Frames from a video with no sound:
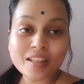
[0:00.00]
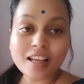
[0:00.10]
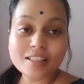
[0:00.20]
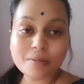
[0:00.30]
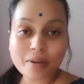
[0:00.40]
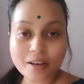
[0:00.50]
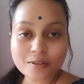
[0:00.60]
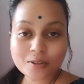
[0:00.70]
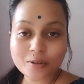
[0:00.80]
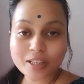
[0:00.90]
जब मैंने
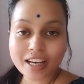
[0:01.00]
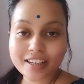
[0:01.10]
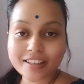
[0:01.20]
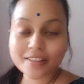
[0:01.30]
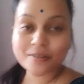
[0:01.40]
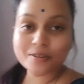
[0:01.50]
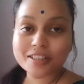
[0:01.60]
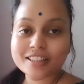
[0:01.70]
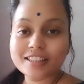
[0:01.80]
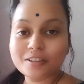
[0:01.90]
उसको उठाने की
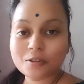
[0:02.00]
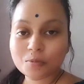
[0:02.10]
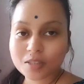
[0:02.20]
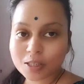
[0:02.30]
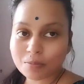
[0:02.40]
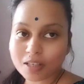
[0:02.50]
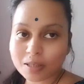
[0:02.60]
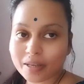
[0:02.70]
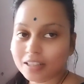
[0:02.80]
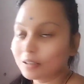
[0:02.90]
कोशिश की तो उस पर छिपकली
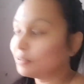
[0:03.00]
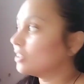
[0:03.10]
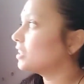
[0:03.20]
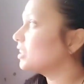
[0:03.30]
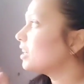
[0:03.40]
बैठी हुई थी